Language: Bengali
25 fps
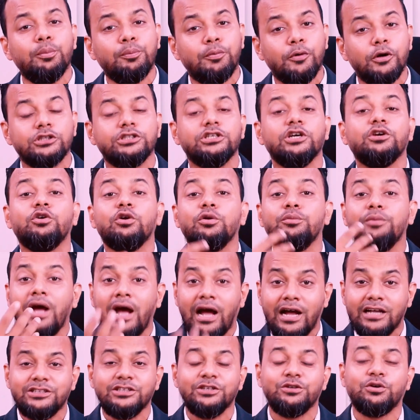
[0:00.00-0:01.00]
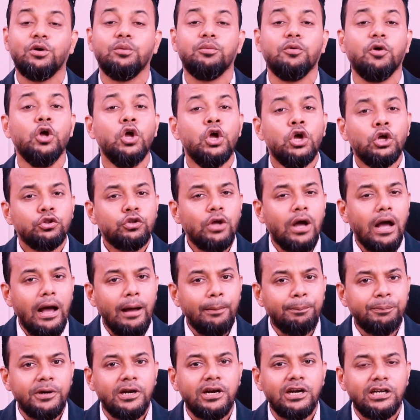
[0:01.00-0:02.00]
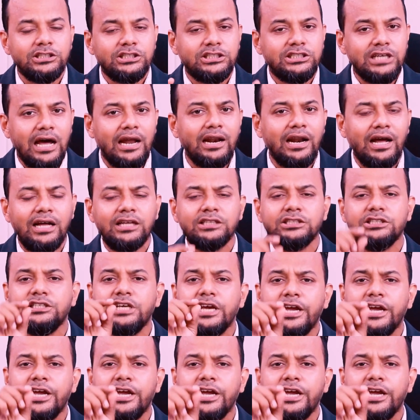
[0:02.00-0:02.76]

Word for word: জন্য পর্যায়ক্রমে হাজির করব তো আপনারা যারা